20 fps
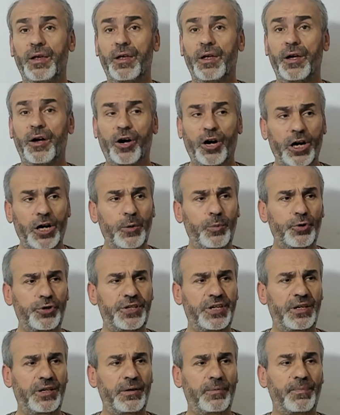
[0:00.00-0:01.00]

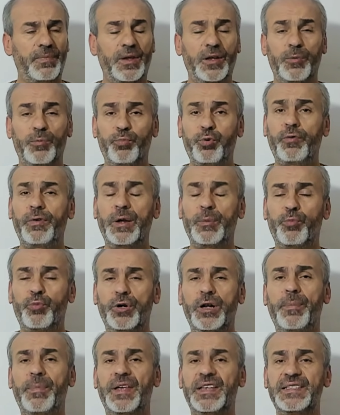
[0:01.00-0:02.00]
Halbuki bu ve
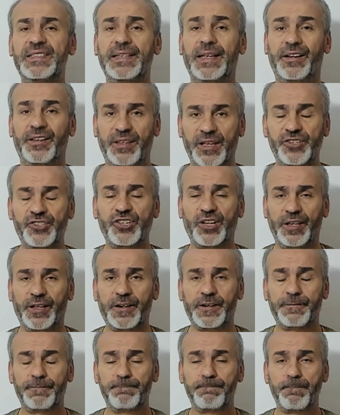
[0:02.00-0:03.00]
buna benzer
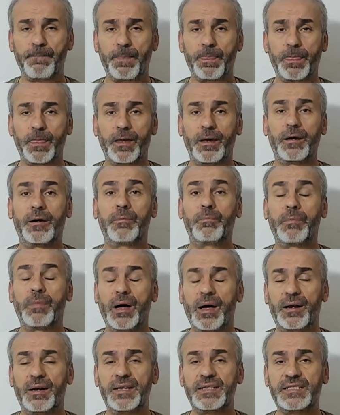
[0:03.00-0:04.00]
geceler
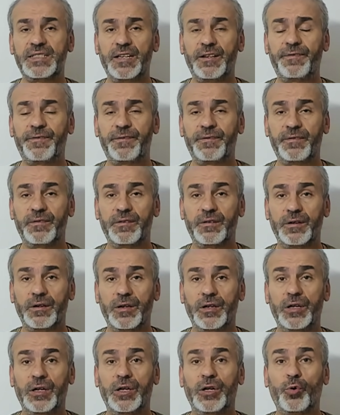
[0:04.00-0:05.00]
maalesef
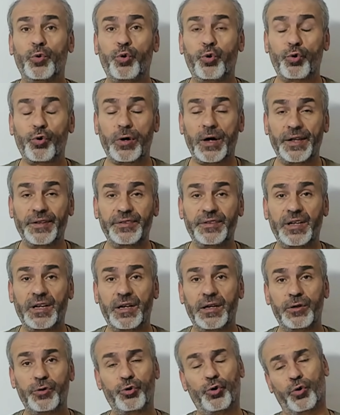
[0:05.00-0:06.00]

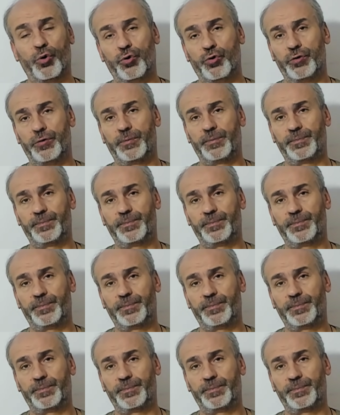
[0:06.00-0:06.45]
Kur'an'da yok.